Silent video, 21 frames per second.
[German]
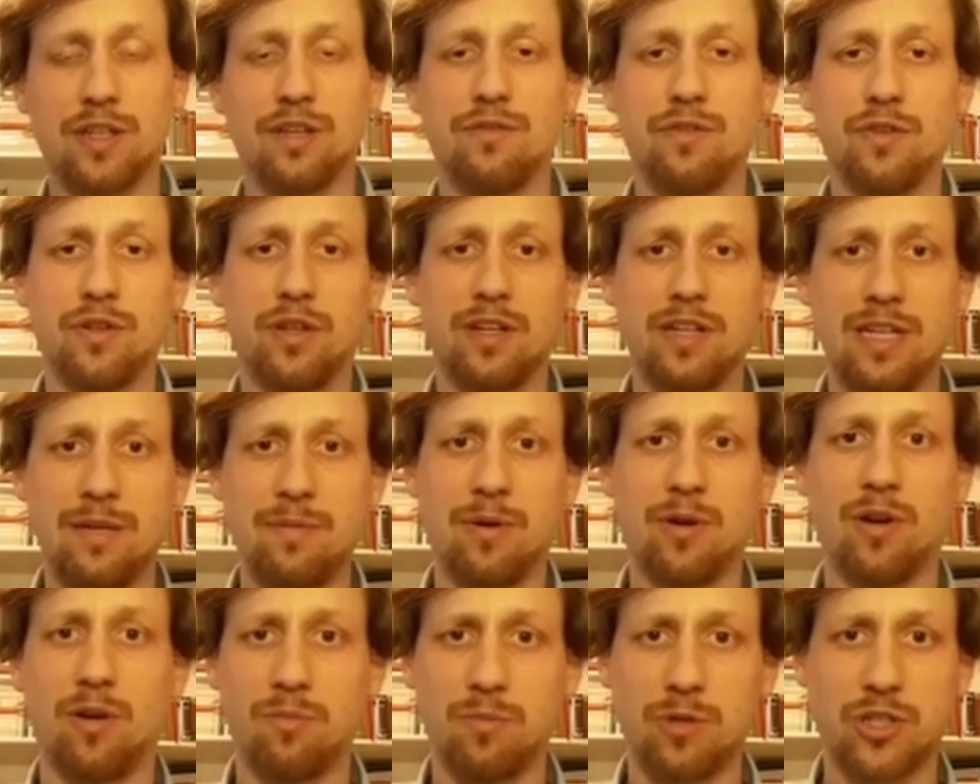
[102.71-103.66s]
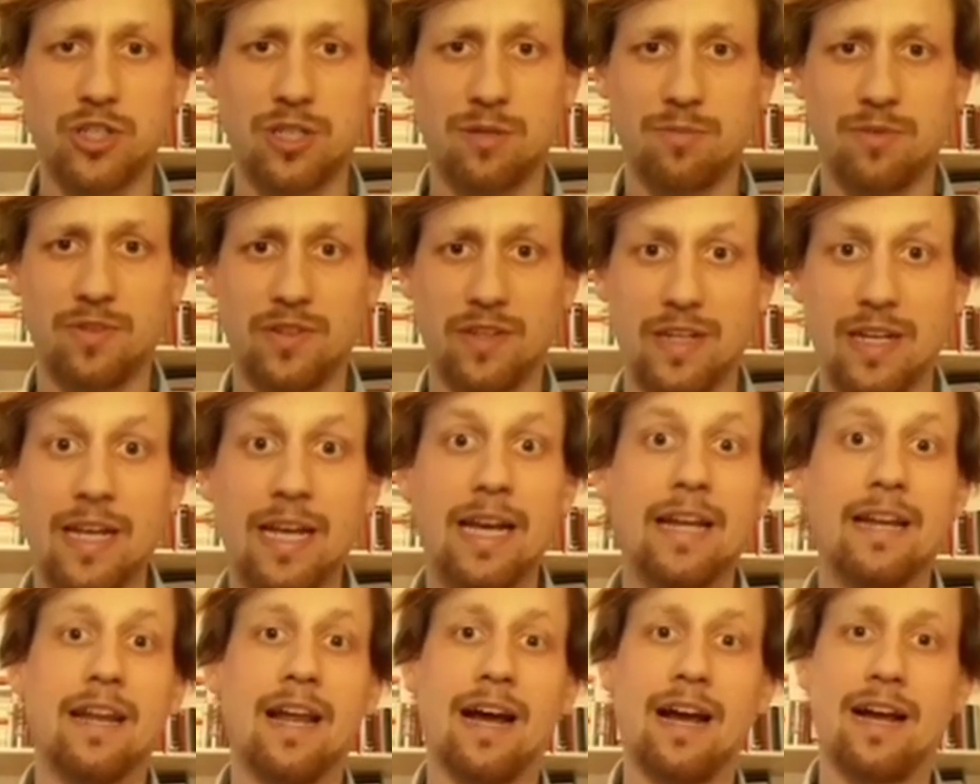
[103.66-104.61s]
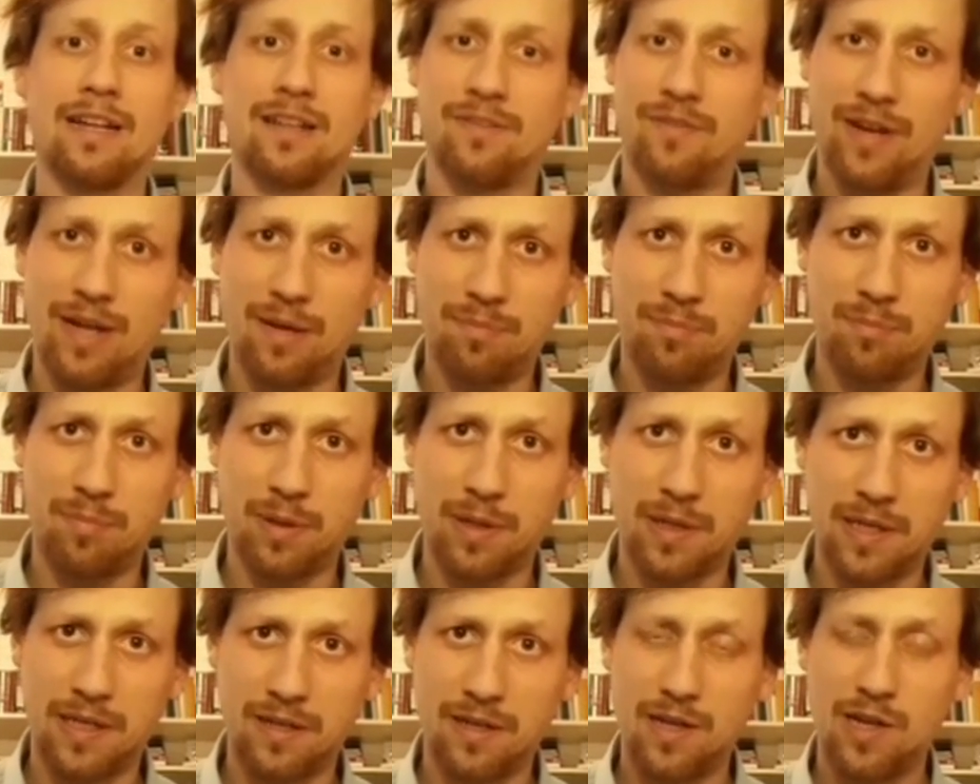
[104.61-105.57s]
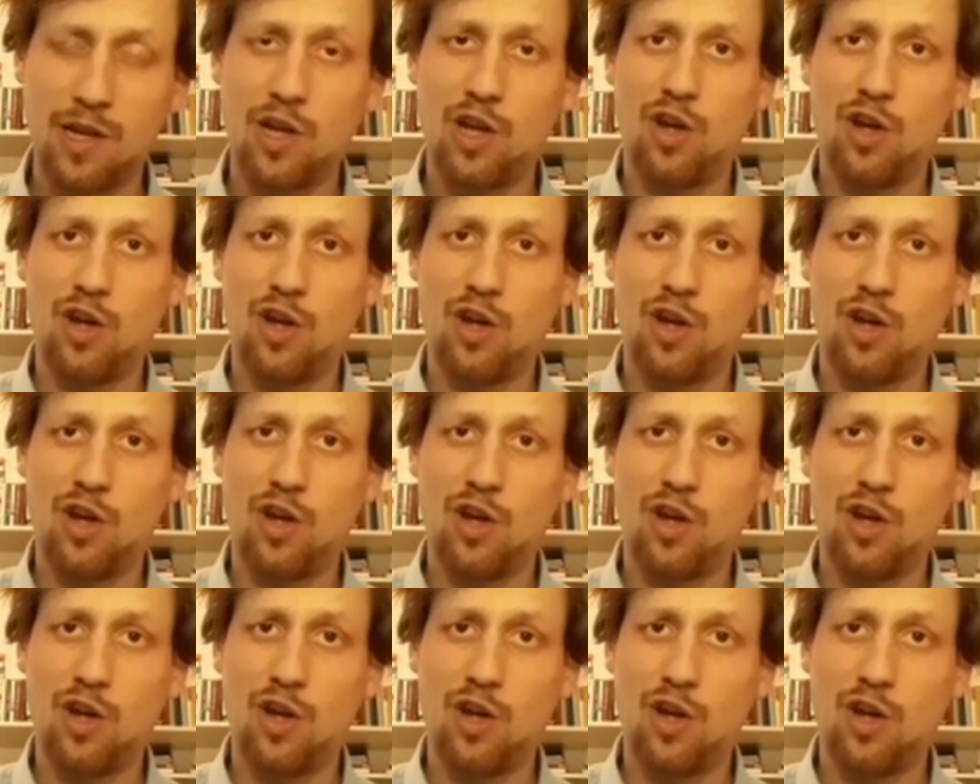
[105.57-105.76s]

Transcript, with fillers: die für den Libanon bestimmt sind, nach Antwerpen bringen,